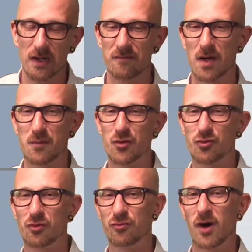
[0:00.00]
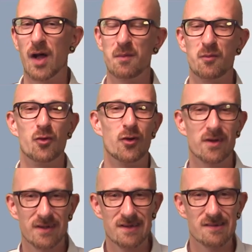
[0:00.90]
Wir haben es so vor allem im
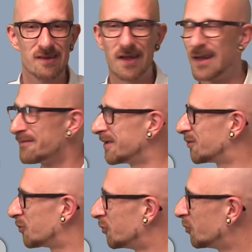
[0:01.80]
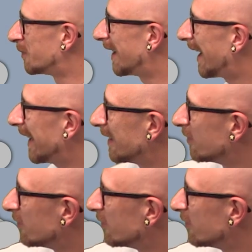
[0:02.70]
nördlichen NRW, so rund um Rheine